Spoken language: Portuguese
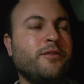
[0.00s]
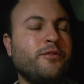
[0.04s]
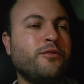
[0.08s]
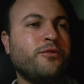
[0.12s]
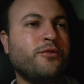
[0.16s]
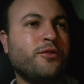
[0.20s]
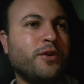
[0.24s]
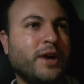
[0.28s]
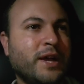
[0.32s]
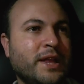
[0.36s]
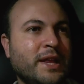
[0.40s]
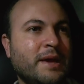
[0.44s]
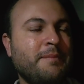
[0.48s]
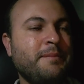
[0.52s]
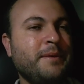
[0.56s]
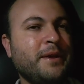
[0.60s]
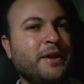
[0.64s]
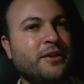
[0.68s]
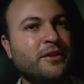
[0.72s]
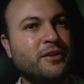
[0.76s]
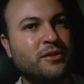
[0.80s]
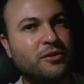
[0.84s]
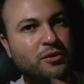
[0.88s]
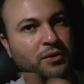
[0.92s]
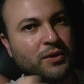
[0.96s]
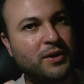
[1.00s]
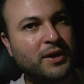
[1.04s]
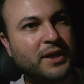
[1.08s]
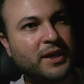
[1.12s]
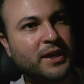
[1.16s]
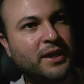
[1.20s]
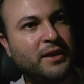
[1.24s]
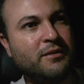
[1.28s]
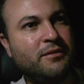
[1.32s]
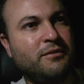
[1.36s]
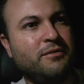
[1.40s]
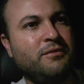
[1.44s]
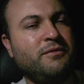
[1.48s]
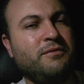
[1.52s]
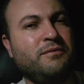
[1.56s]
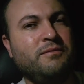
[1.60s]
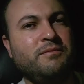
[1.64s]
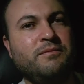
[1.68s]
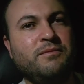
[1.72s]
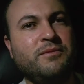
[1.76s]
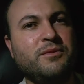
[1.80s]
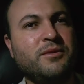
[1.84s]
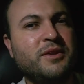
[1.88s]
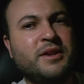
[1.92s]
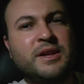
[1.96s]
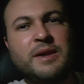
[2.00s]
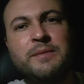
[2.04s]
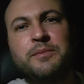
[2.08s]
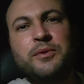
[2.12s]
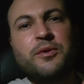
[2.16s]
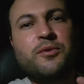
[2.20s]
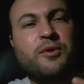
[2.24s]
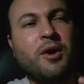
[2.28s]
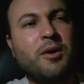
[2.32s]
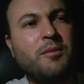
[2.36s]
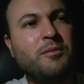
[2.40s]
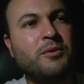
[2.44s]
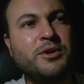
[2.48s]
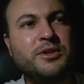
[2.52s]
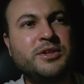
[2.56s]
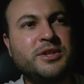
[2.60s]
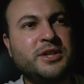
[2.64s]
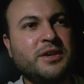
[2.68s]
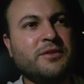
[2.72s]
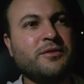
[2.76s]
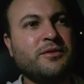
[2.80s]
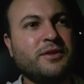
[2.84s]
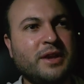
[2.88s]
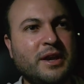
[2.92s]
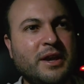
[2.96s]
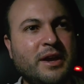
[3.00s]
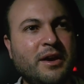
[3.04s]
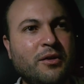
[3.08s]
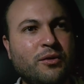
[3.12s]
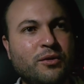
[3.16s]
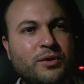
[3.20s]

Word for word: foi da pessoa que, não sei por qual motivo, né?